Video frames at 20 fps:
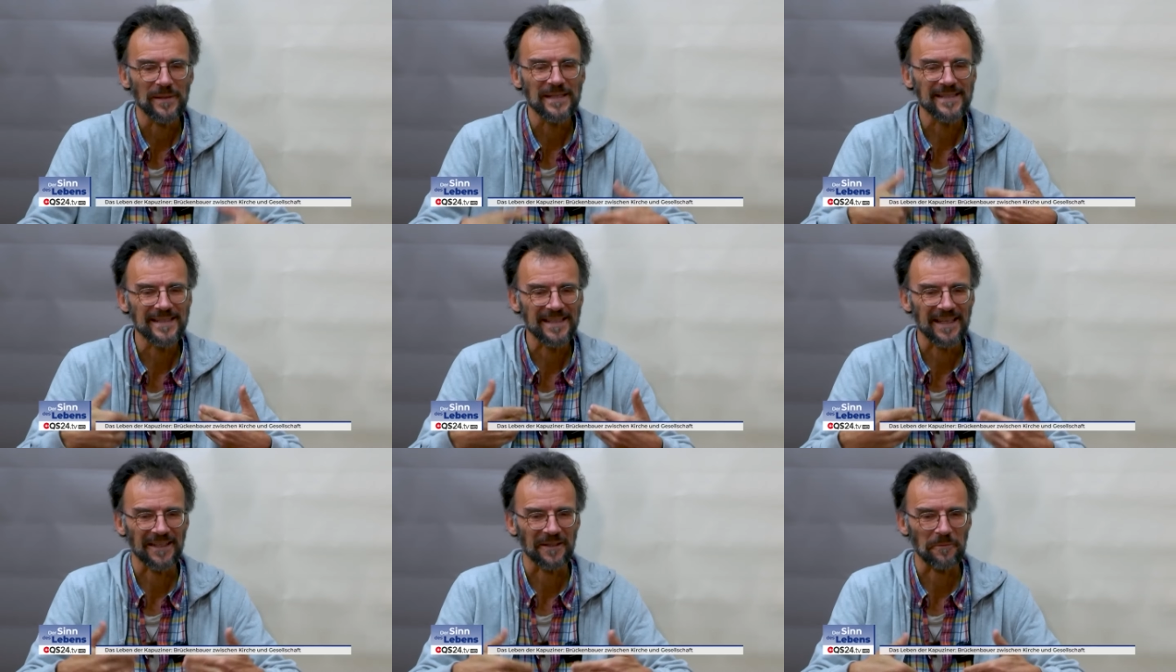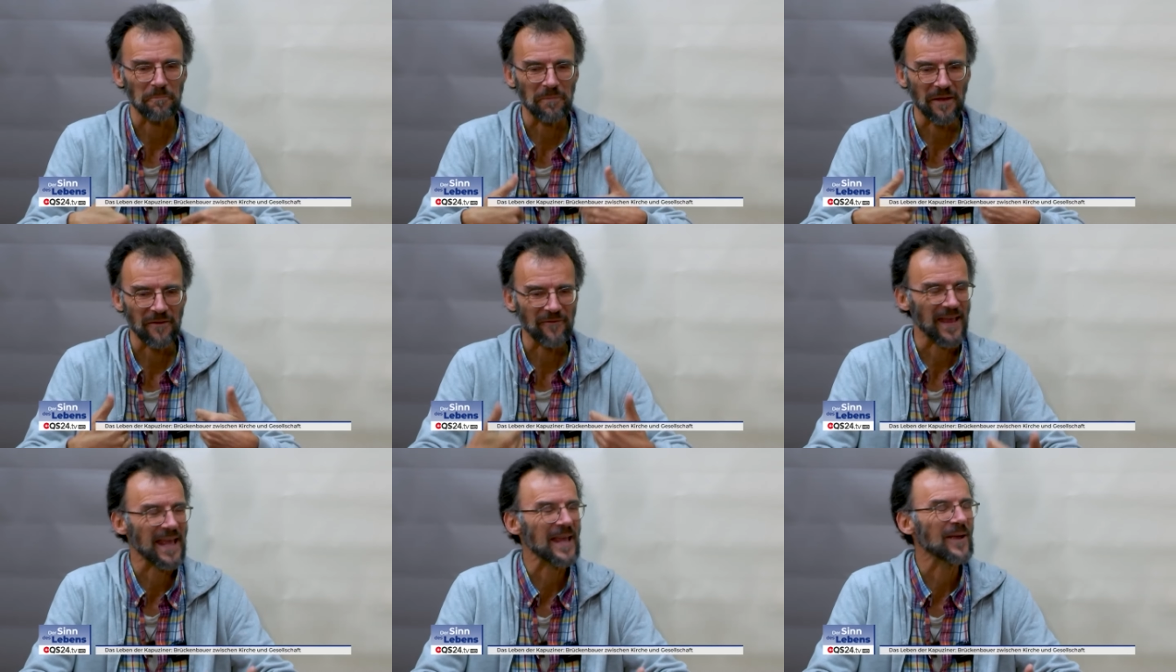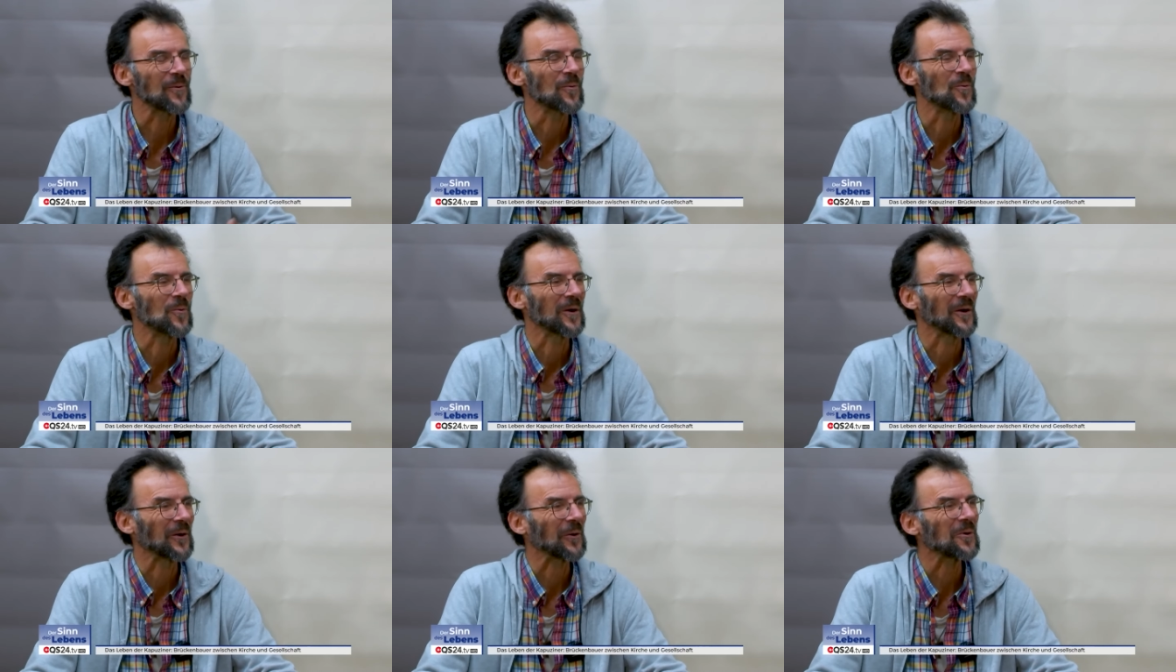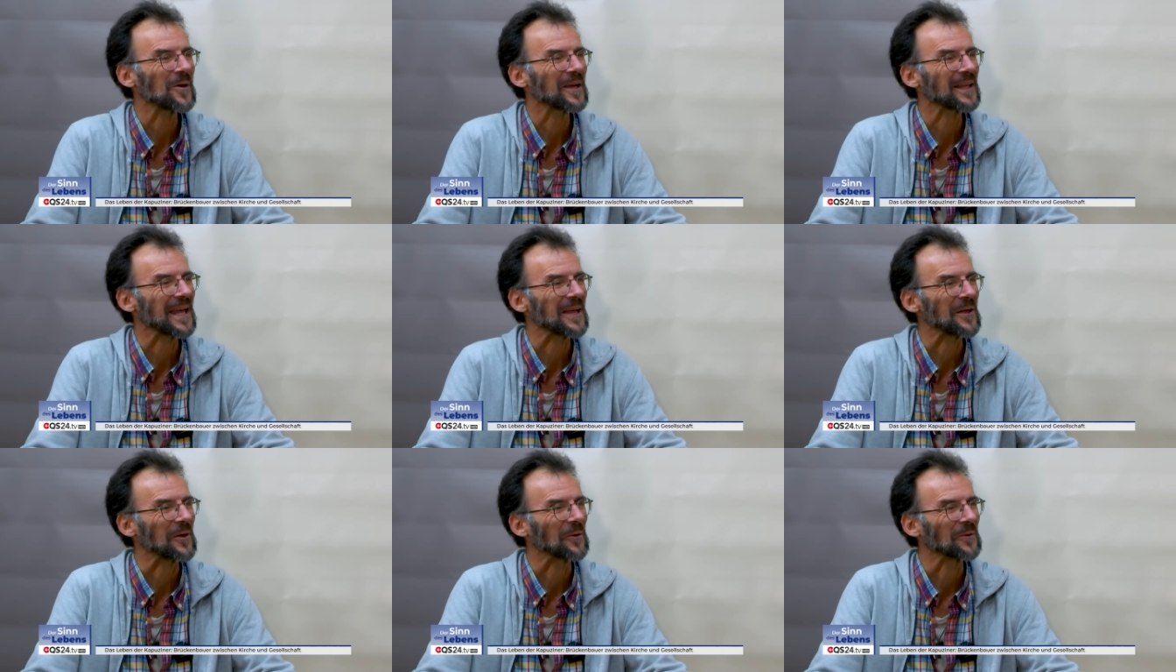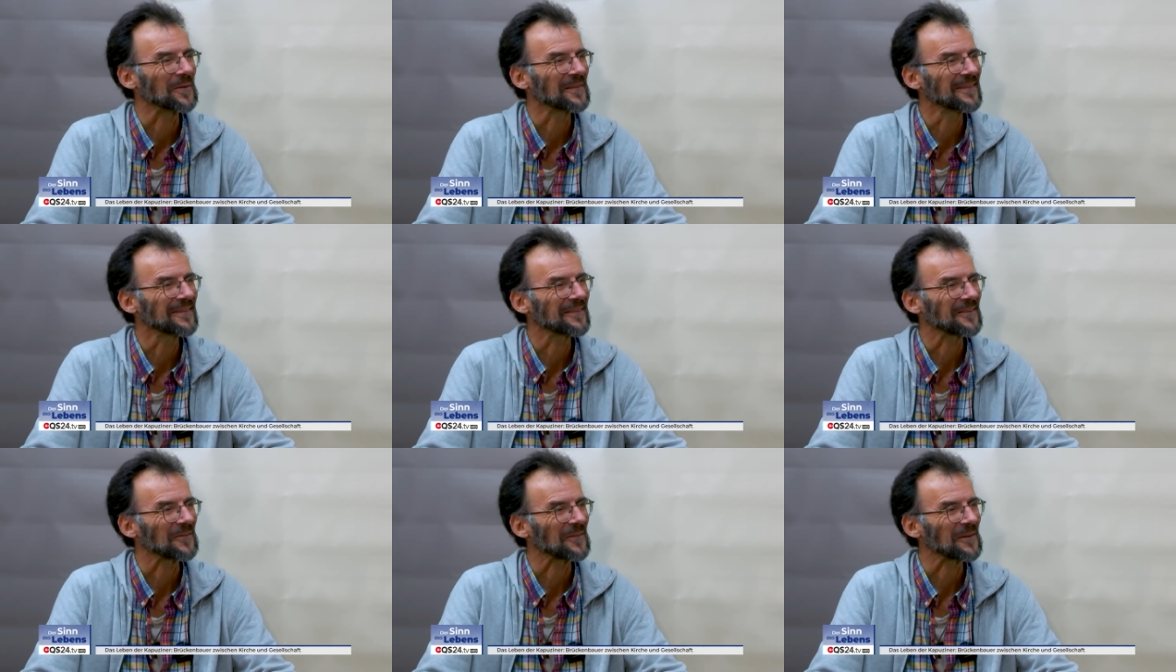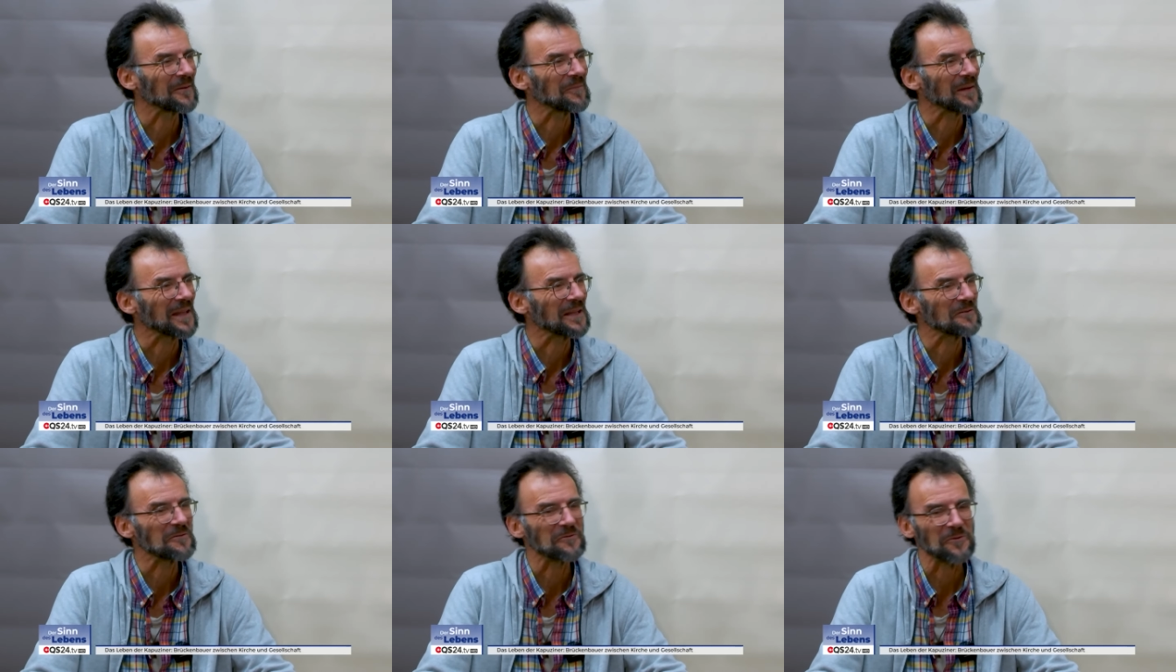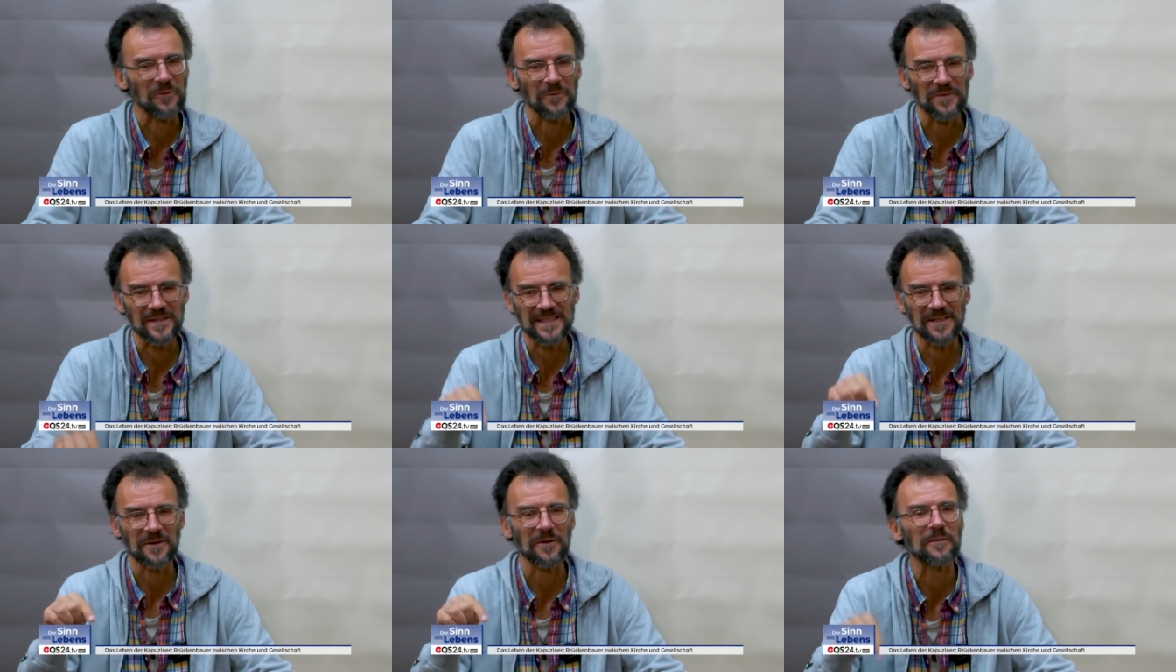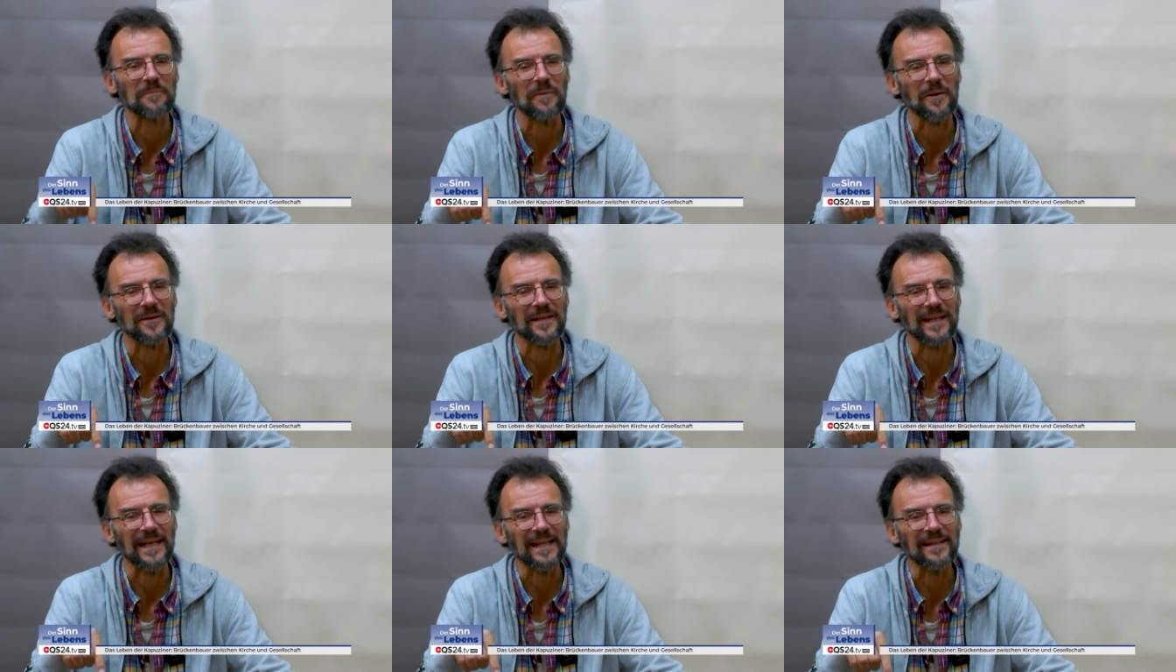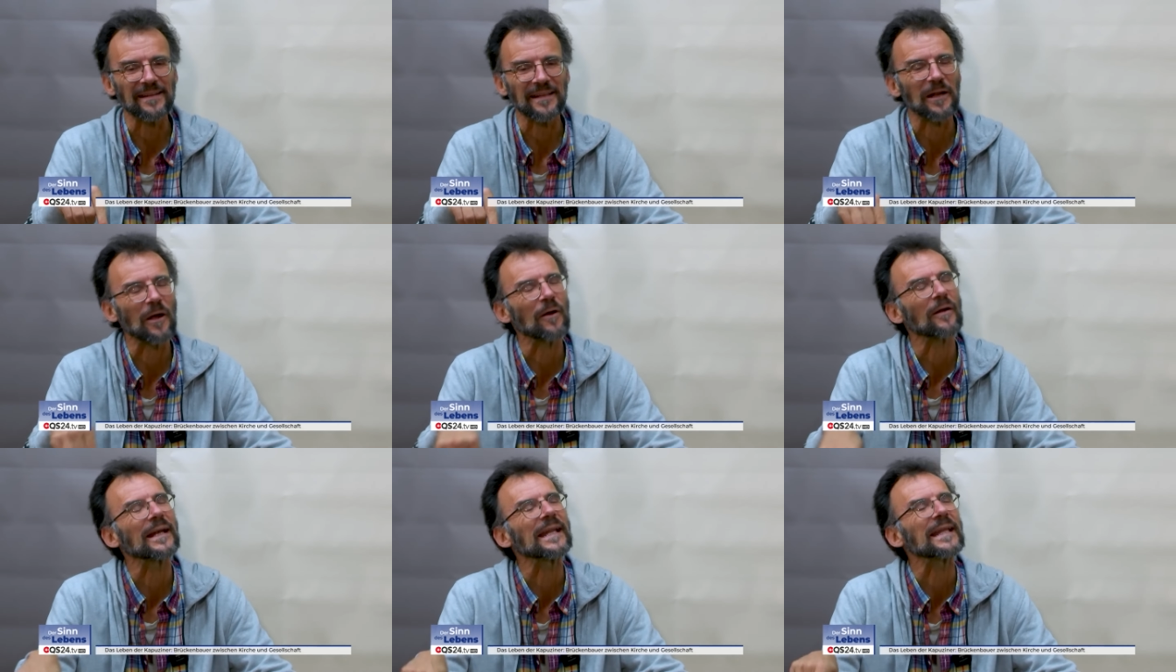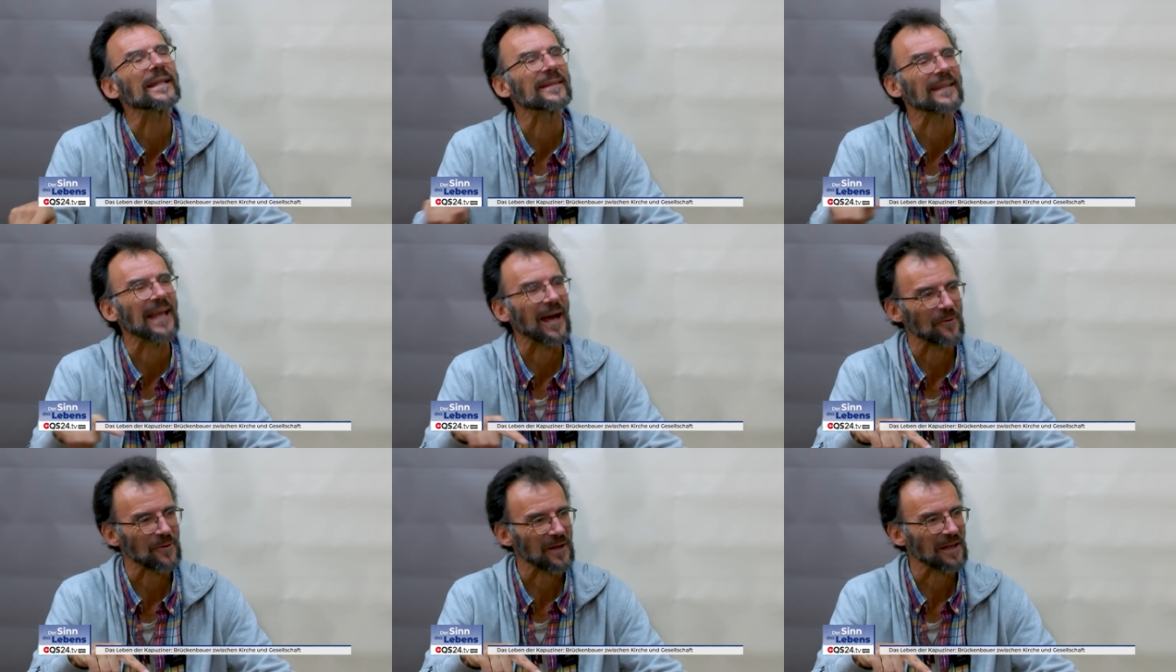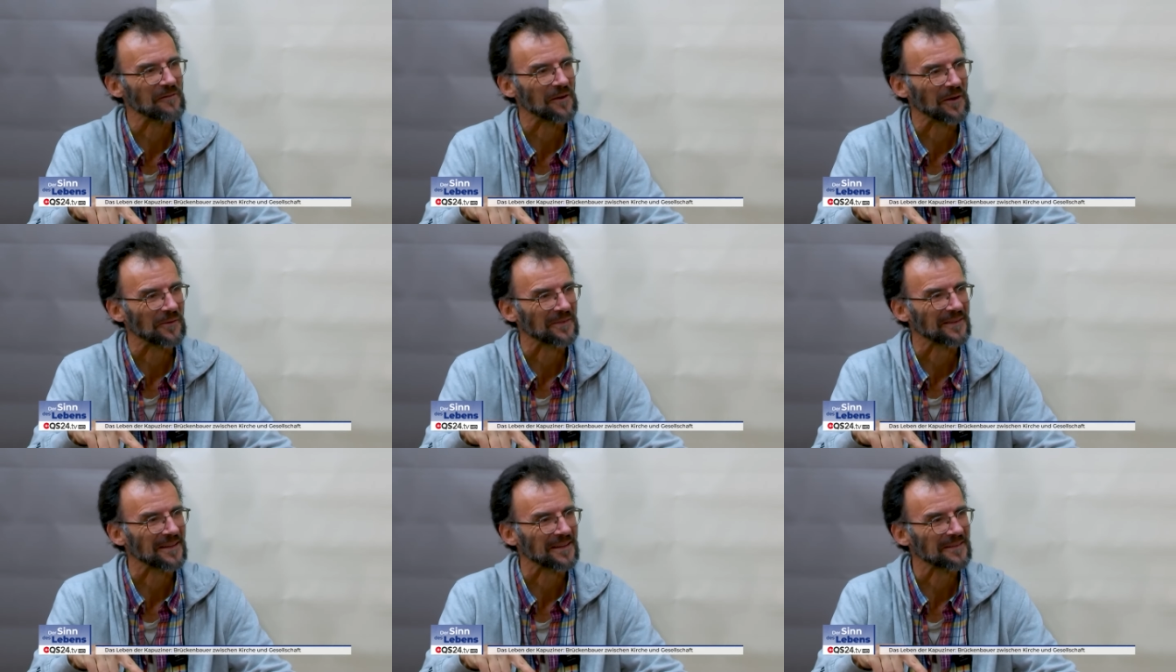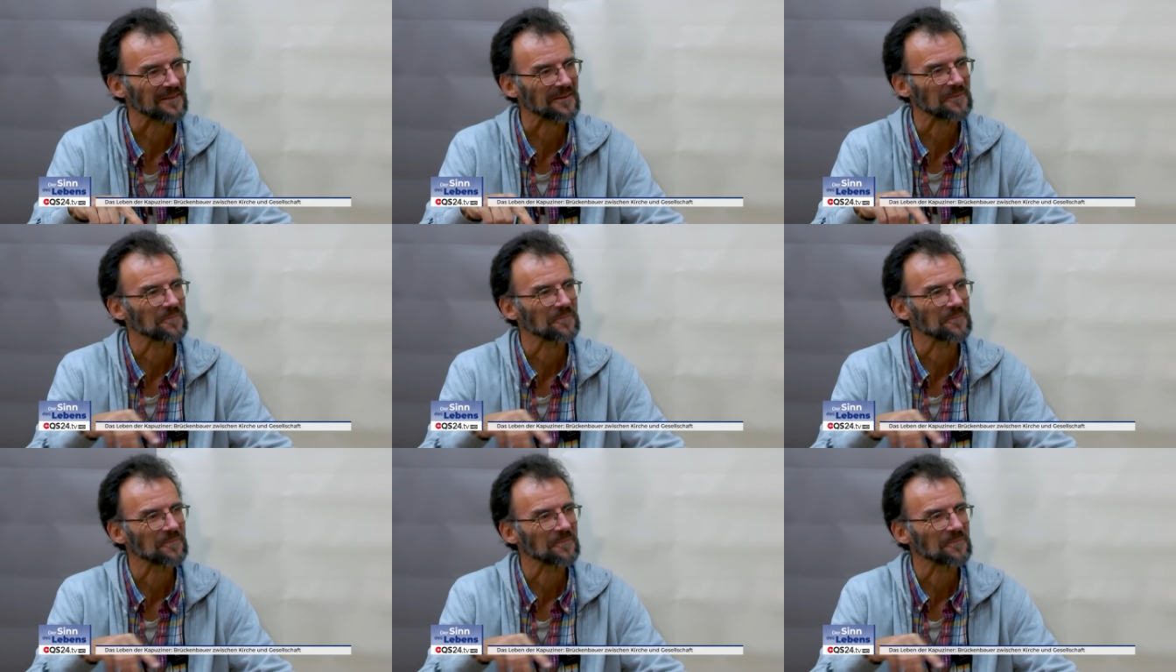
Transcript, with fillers: bisschen Bewegung noch gegönnt und bin von St. Margrethe nach Lindau gewandert.